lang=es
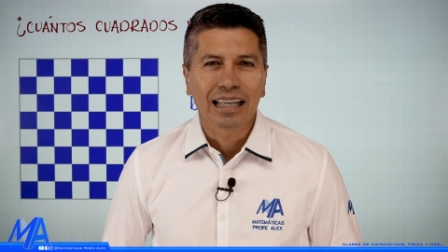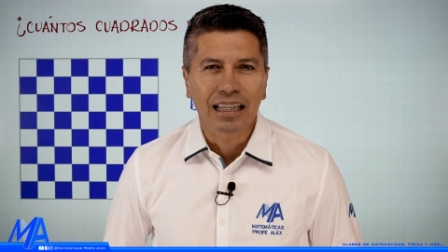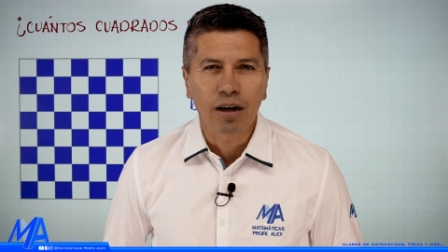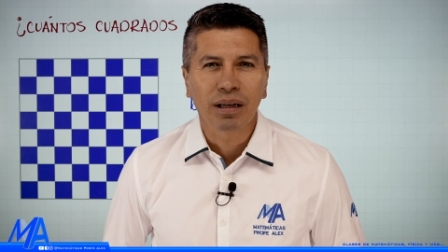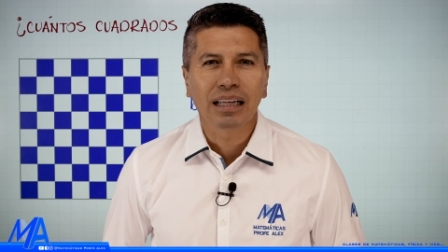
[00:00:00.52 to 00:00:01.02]
¿Qué
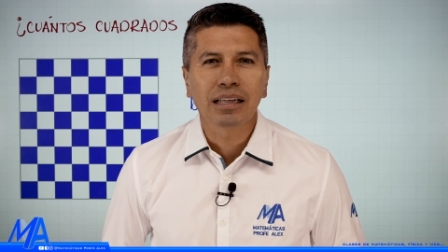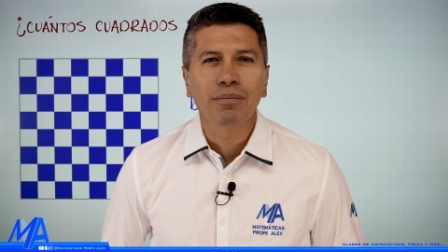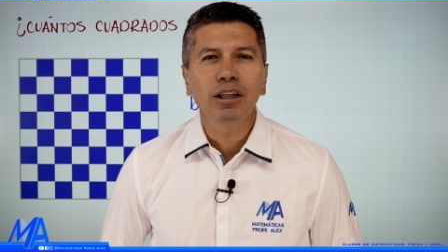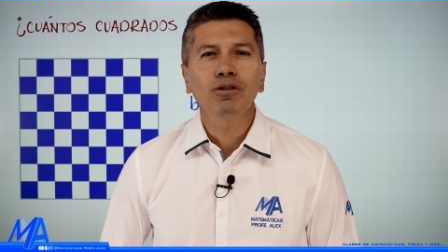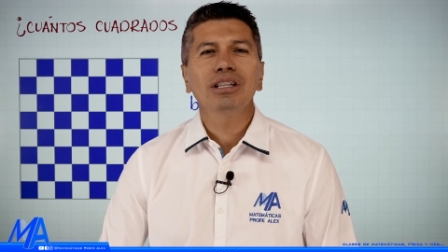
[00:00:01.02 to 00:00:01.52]
tal amigas y
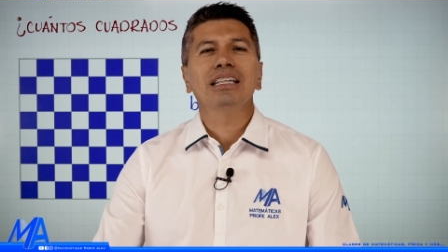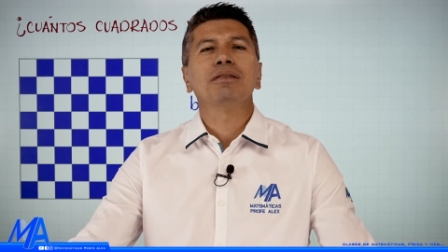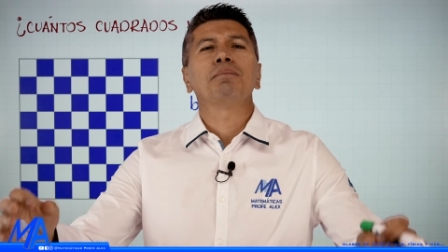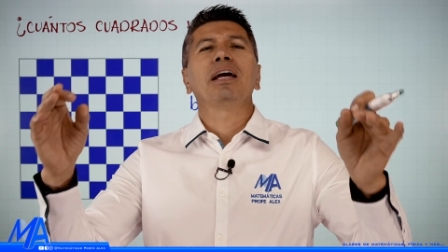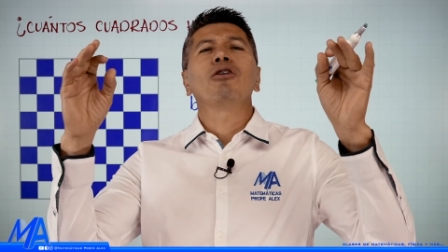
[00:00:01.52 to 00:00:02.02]
amigos?
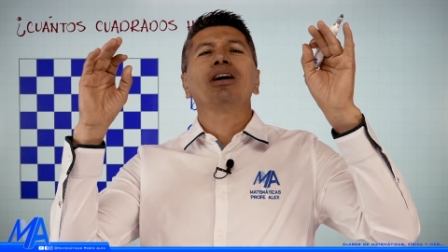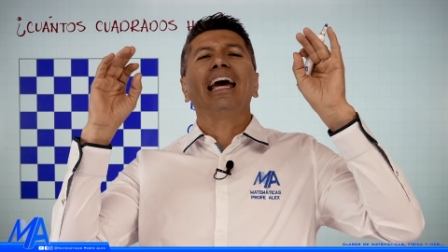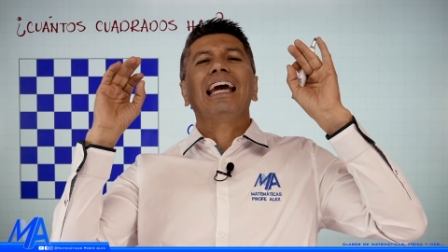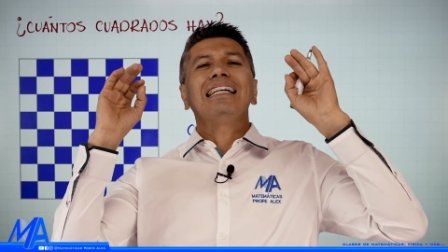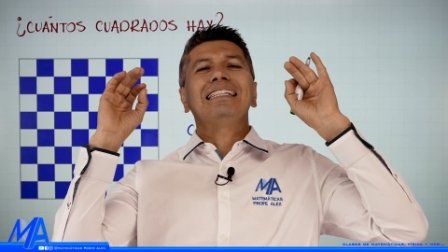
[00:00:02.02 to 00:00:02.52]
Espero
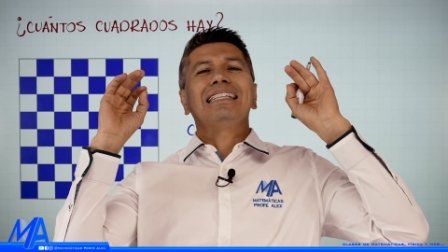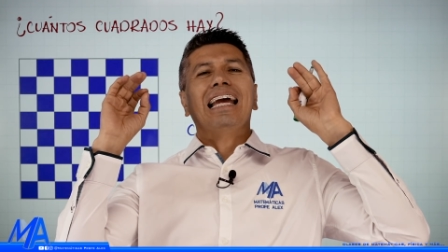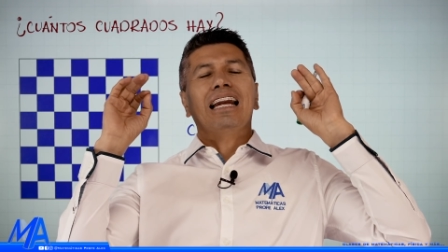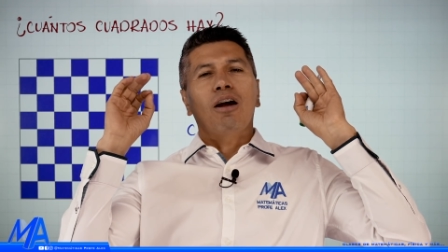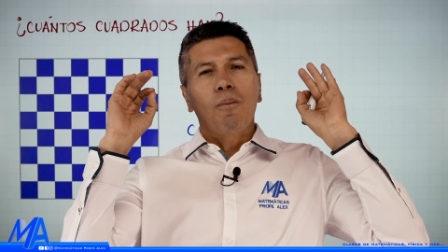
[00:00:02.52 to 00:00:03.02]
que
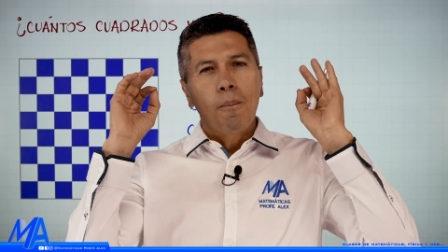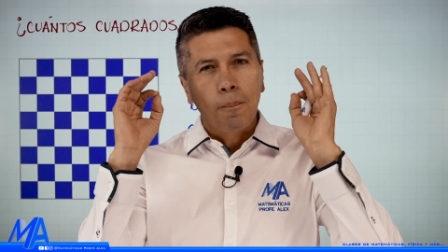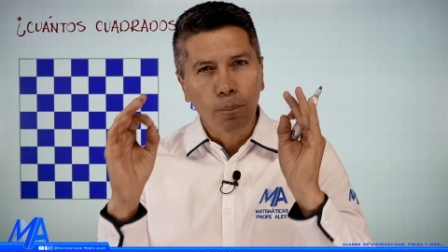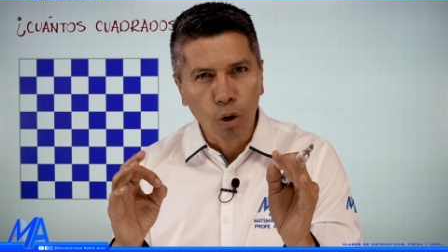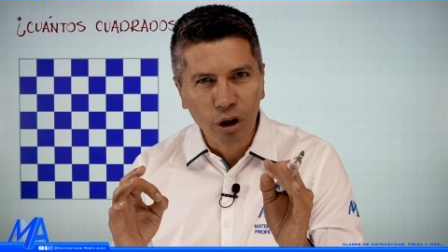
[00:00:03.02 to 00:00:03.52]
estén
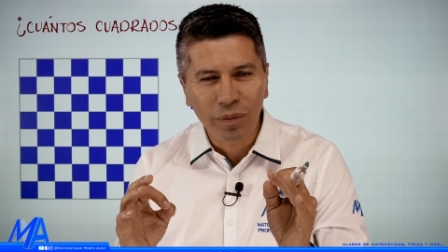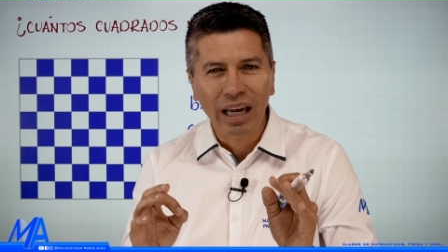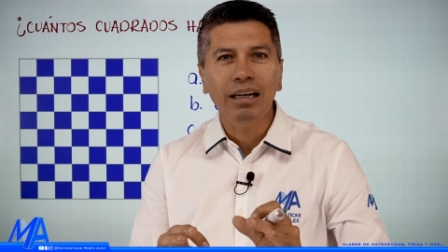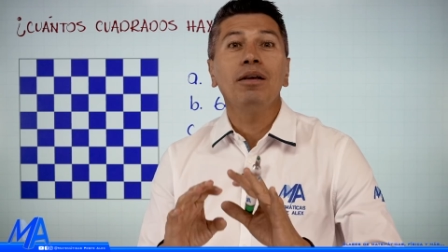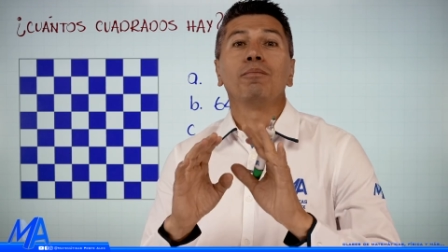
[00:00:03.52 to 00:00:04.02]
muy
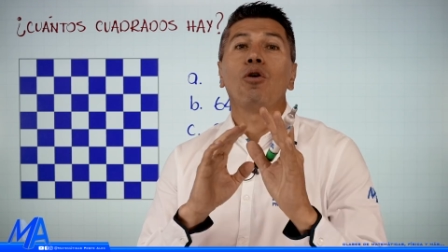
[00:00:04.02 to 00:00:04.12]
bien.